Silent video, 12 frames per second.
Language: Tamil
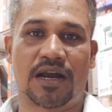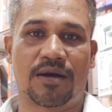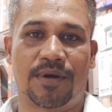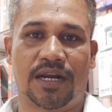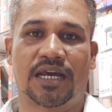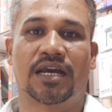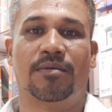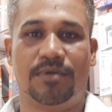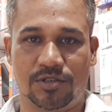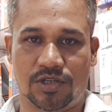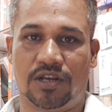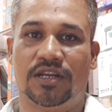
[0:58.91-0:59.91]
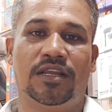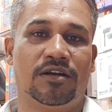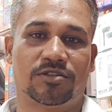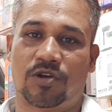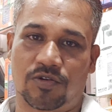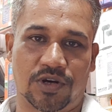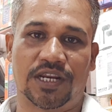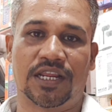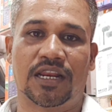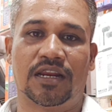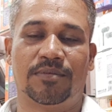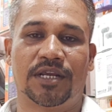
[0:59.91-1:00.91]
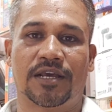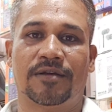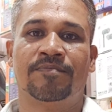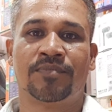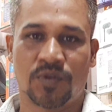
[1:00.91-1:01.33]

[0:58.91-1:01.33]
பார்க்க மாட்டாங்க அப்படின்னு சொல்லி நீங்கள் சொல்லக்கூடிய நீங்கள் என்ன பண்ணுங்கள்